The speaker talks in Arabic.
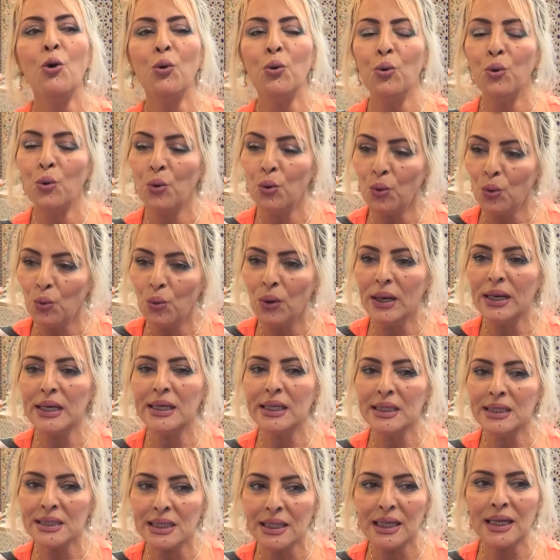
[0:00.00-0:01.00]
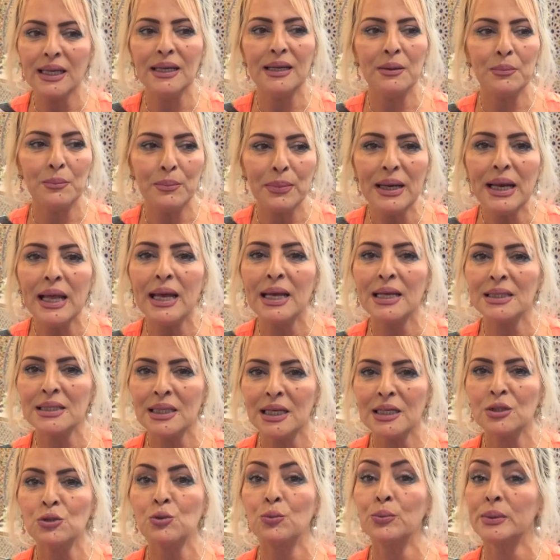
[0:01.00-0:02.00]
وهو اللي تكلم
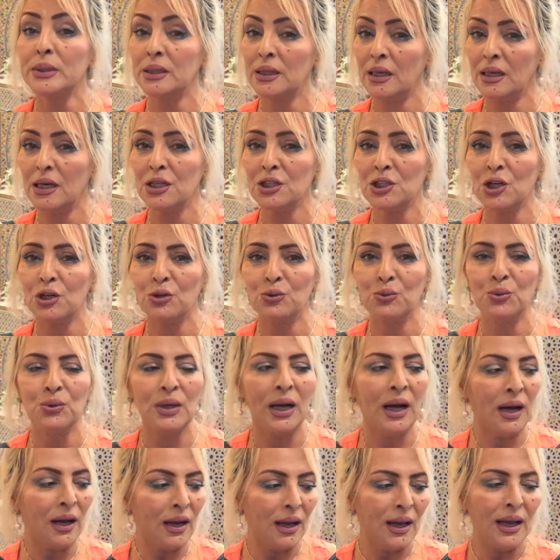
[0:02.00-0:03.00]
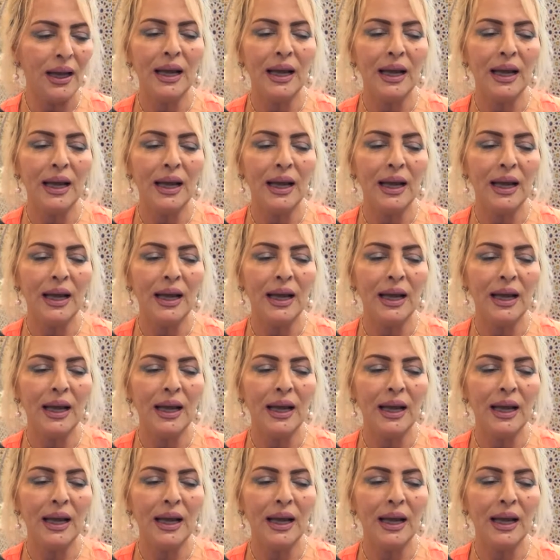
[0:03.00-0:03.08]
بالاساس وبالدرجه الاولى